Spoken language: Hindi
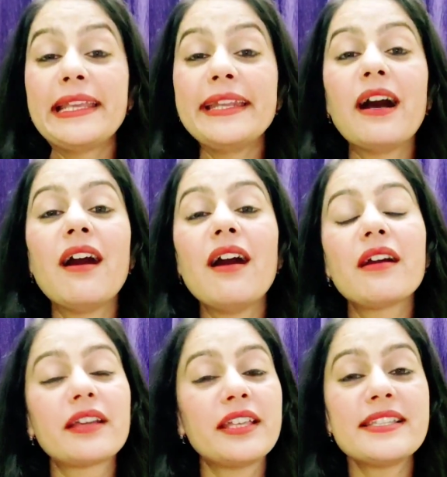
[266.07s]
लेकिन
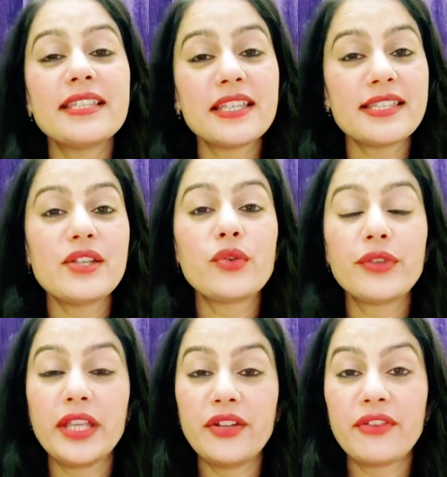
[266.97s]
हाँ किसी किसी
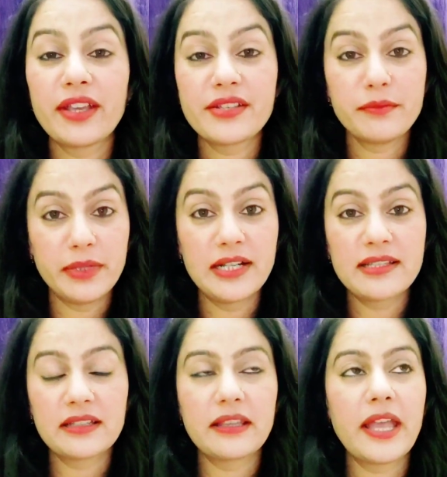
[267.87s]
को ये इन्फेक्शन
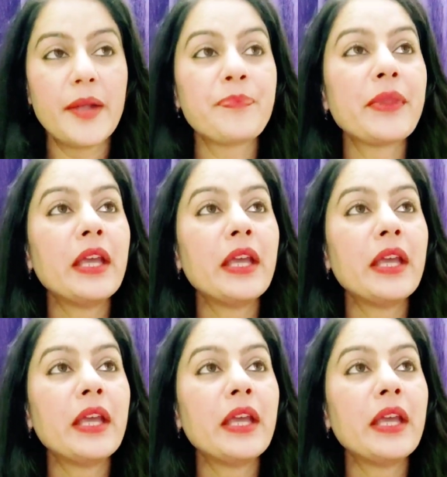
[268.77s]
बढ़ सकता है